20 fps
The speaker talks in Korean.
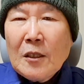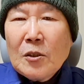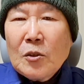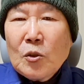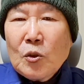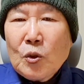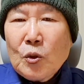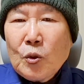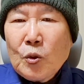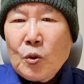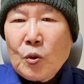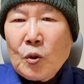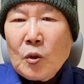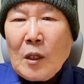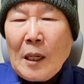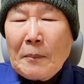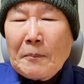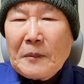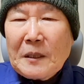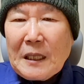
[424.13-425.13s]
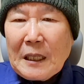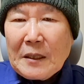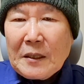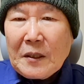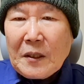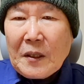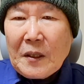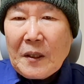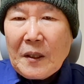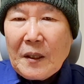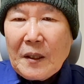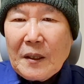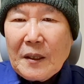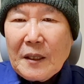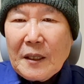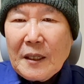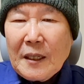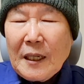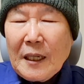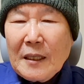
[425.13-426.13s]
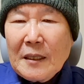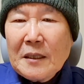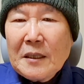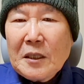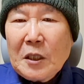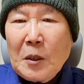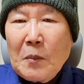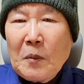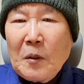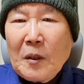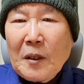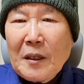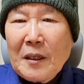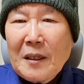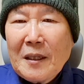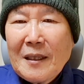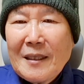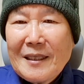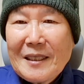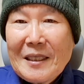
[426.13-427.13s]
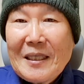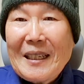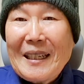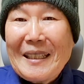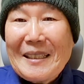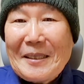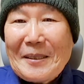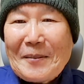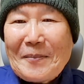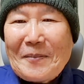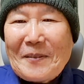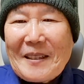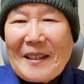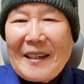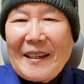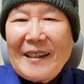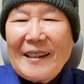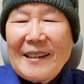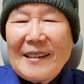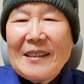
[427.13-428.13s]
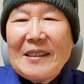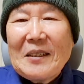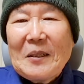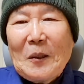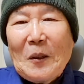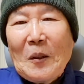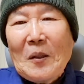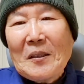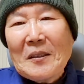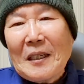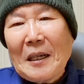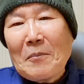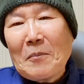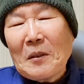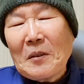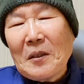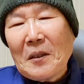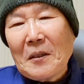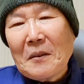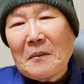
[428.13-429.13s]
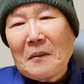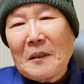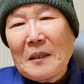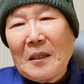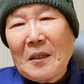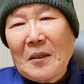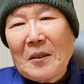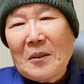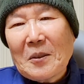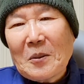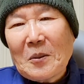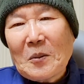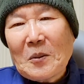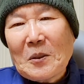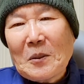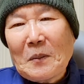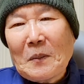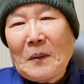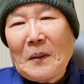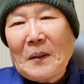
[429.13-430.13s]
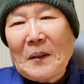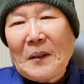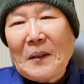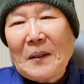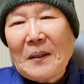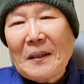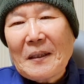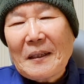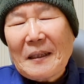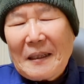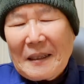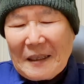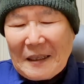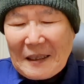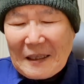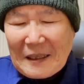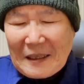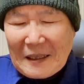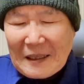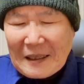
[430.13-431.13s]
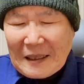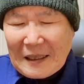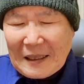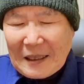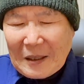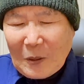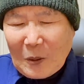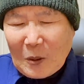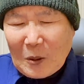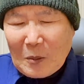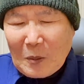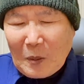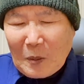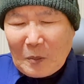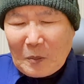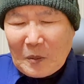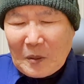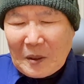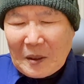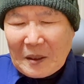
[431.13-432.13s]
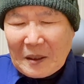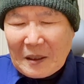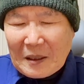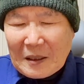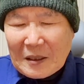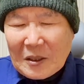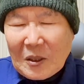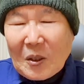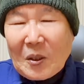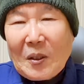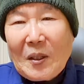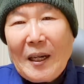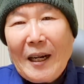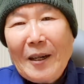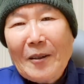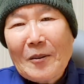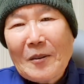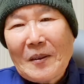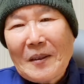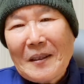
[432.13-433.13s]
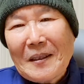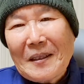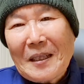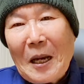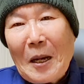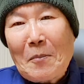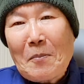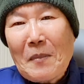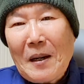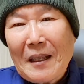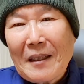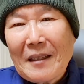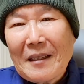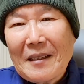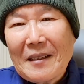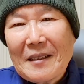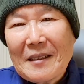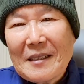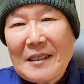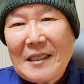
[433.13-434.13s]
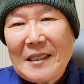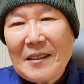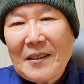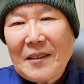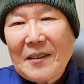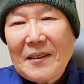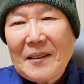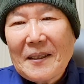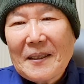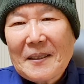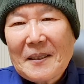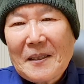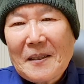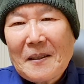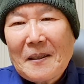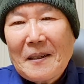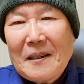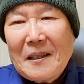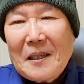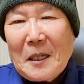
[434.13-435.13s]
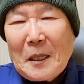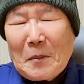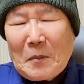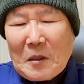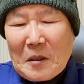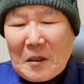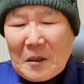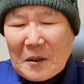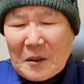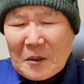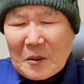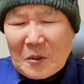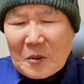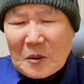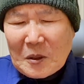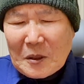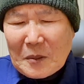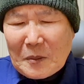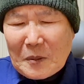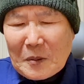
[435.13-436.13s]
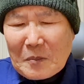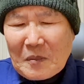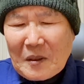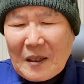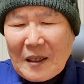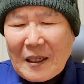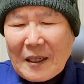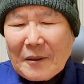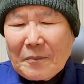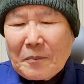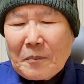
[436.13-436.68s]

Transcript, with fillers: 추수감사절이라는 제목의 시가 있습니다. 오늘 그 한번 여러분 읽어드리고 싶어요. 아, 이게 오늘 본문 설교하고 딱 맞는 시 같아서 한번 읽어드리고 싶습니다.